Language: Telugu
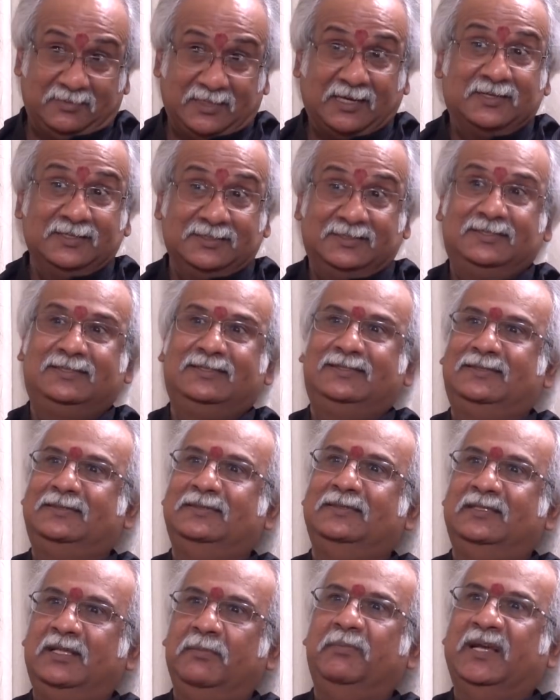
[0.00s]
దట్ ఈస్
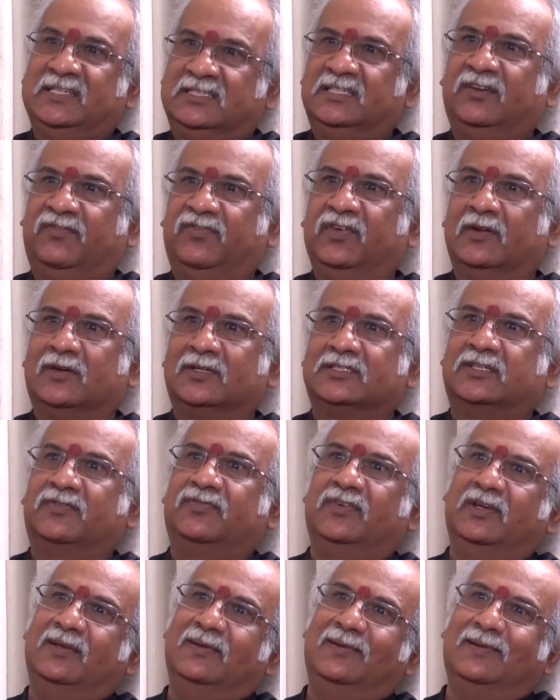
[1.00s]
ది బేసిక్
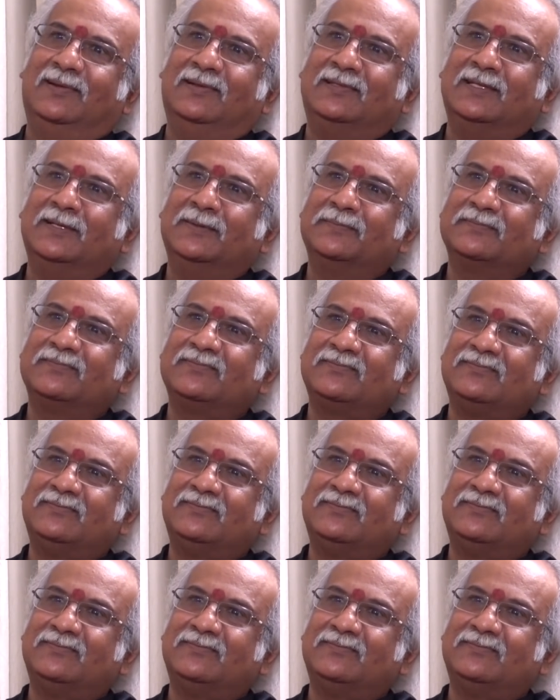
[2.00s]
ఫిలాసఫీ ఫిలాసఫీ